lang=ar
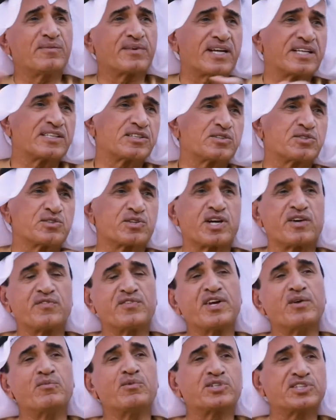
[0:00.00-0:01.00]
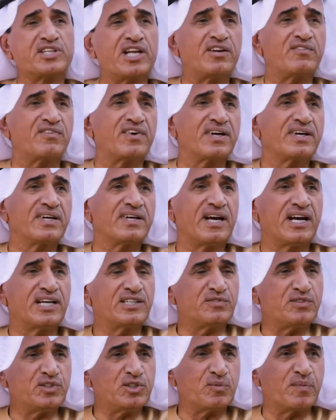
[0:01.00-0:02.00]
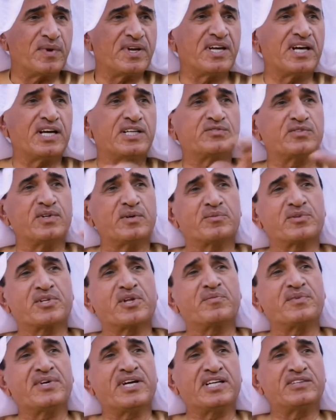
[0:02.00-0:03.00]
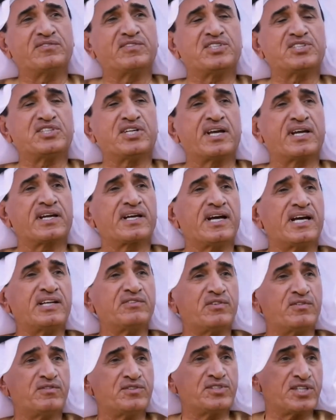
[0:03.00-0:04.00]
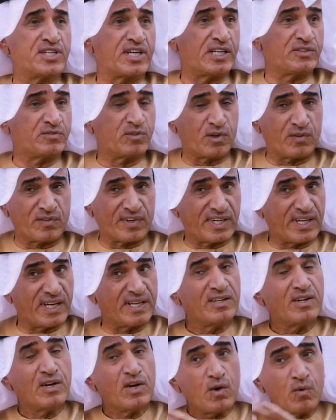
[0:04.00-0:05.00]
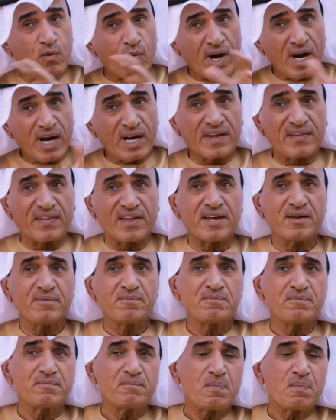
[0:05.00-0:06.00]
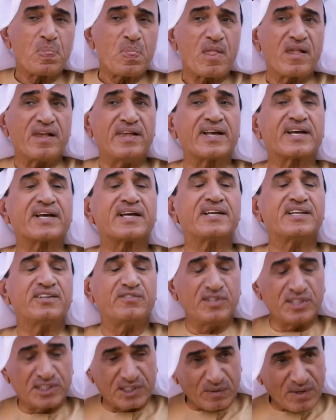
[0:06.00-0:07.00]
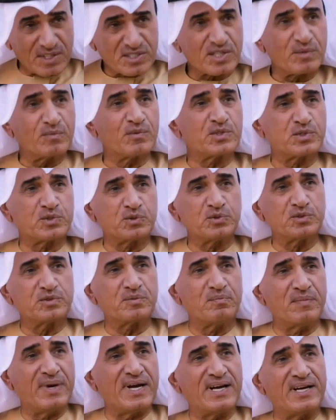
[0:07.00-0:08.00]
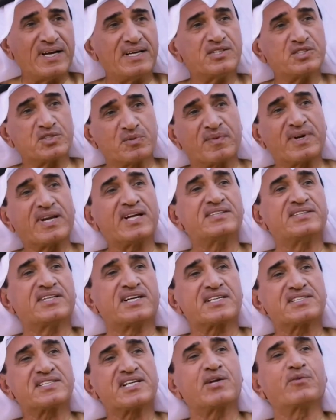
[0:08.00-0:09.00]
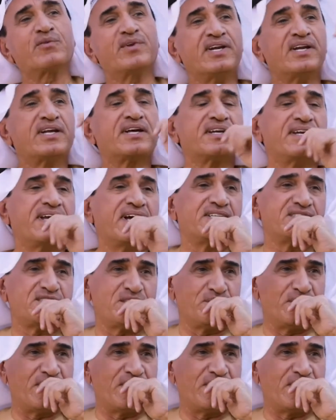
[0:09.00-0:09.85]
مناطق جغرافيه مختلفه، حد في دبي، حد في ابو ظبي، حد في الشارقه، حد في الفجيره حد في خربكان وهكذا لكن في تواصل موجود مع زملاء الدراسه الاولين اللي كنا عايشين